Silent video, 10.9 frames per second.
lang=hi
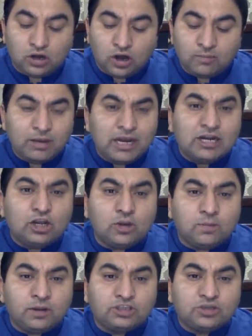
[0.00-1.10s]
और मिलिट्री
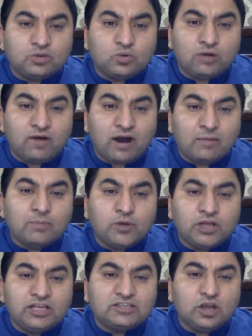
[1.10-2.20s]
ऑपरेशन हुआ वहां पे
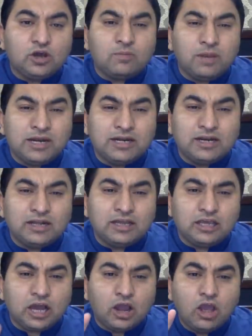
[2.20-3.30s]
पुलिस ने और मिलिट्री ने
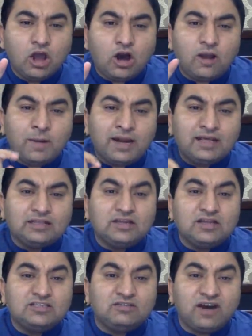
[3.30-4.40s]
किया और हमारे
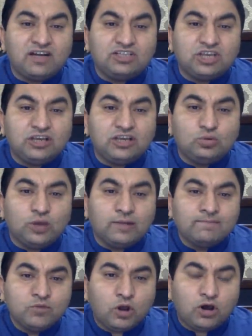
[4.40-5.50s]
कितने जवान शहीद हुए
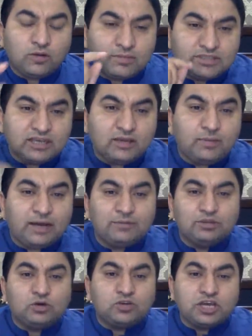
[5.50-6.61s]
और मजे की बात
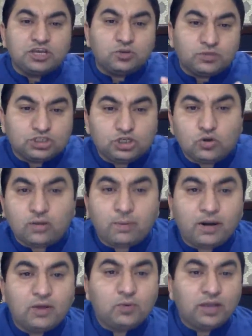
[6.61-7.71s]
बताऊं ये यूनिवर्सिटियों के
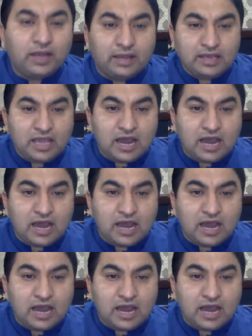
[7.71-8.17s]
पढ़े हुए हैं ये